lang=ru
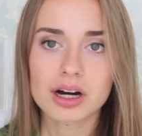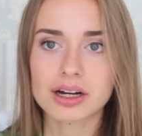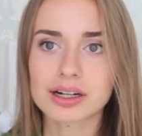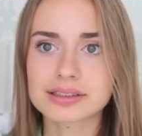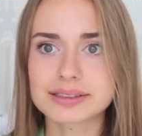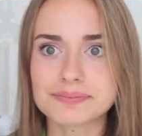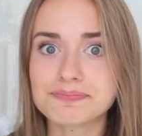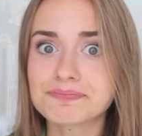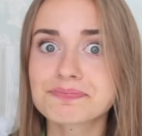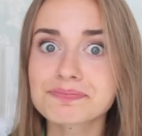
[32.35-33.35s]
А
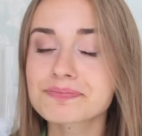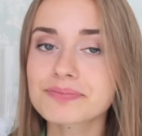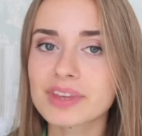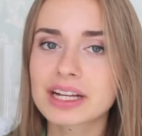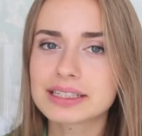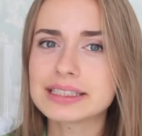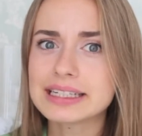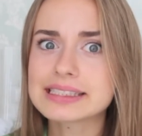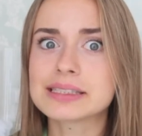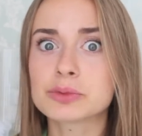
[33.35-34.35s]
как-то
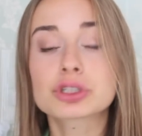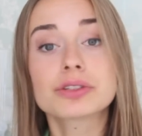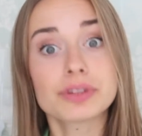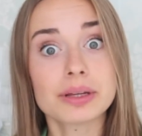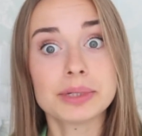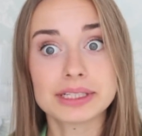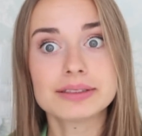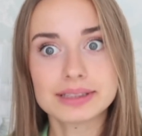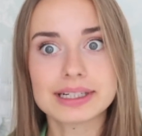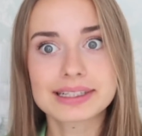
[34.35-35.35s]
есть немножко времени.
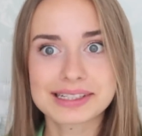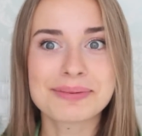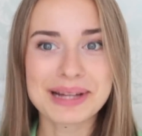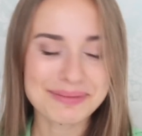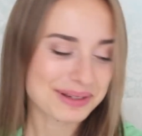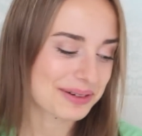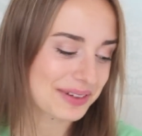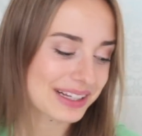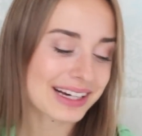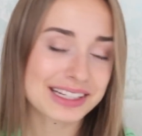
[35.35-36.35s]
Да, октября
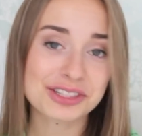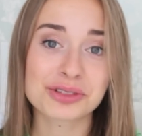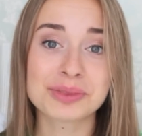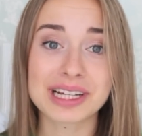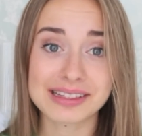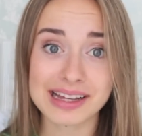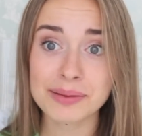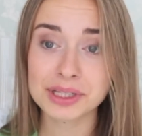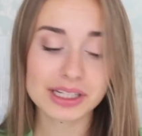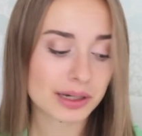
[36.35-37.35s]
1. И, конечно, у меня
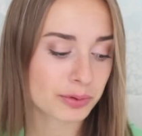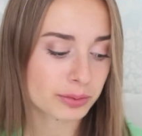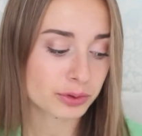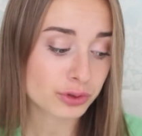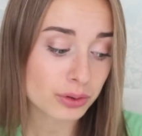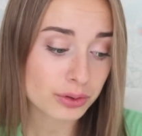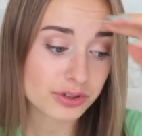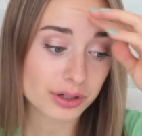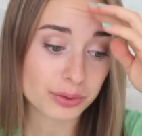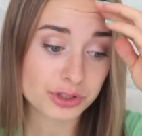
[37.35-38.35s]
экзамены, я пробую школу
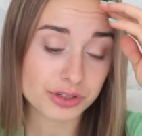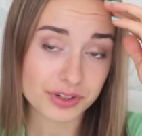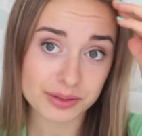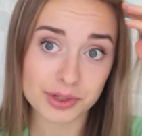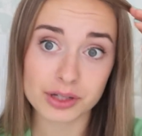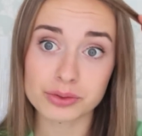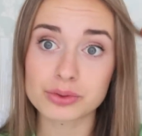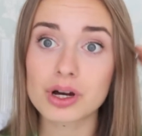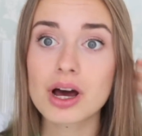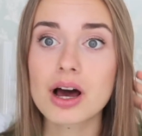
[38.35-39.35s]
закончить в этом году.